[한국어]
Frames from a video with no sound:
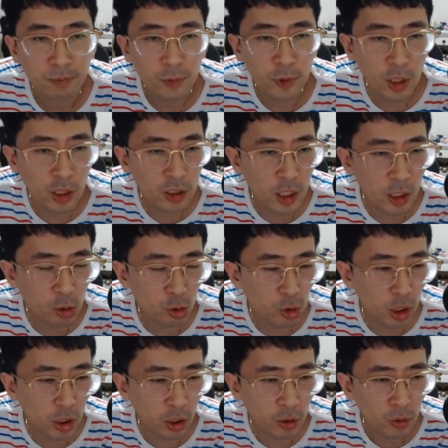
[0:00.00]
이제는 차
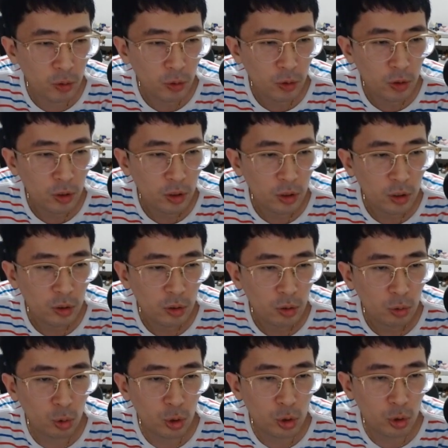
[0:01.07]
진출할게요
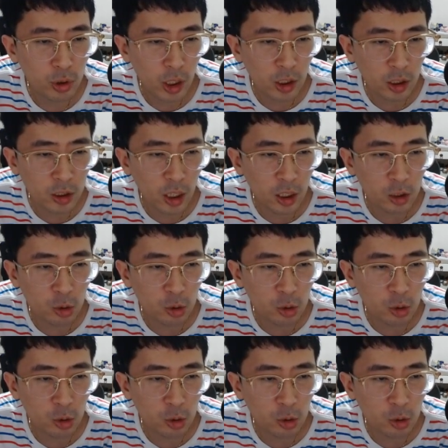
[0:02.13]
우리 친구 차가, 차가